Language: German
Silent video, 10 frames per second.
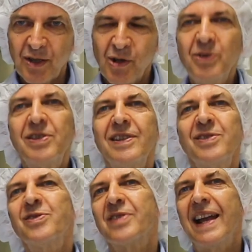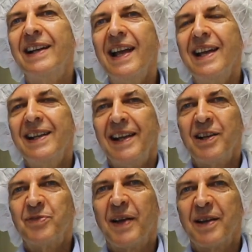Schlüssel. Es ist ein
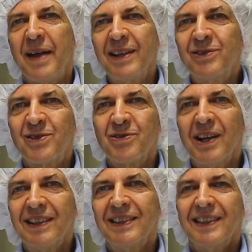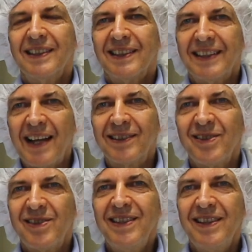Experiment zur
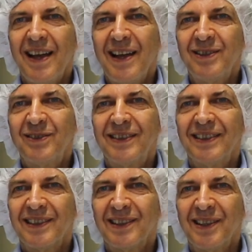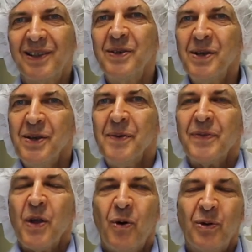Datensicherheit. Äh,
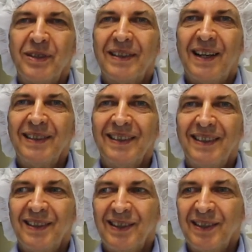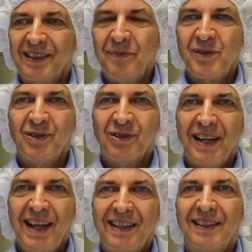und dann äh, gibt es noch
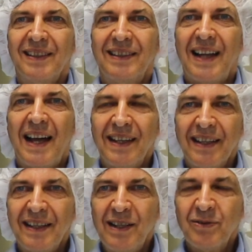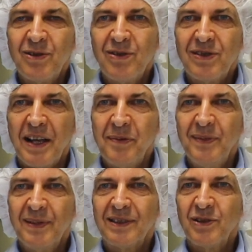ein
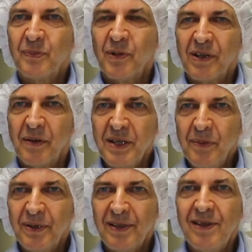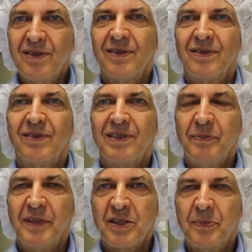Lageregelungssystem, das programmierbar ist. Also es
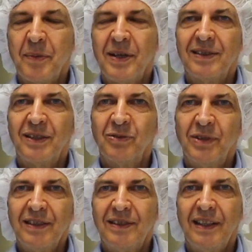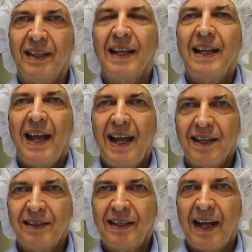gibt Experimentatoren, die
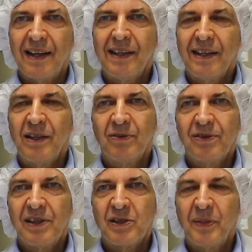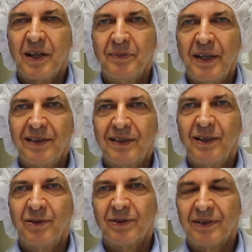eigene
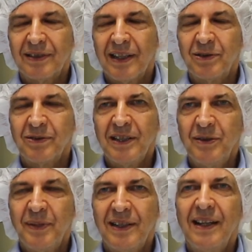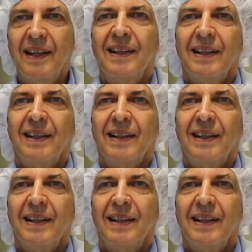Lageregelungsexperimente und Algorithmen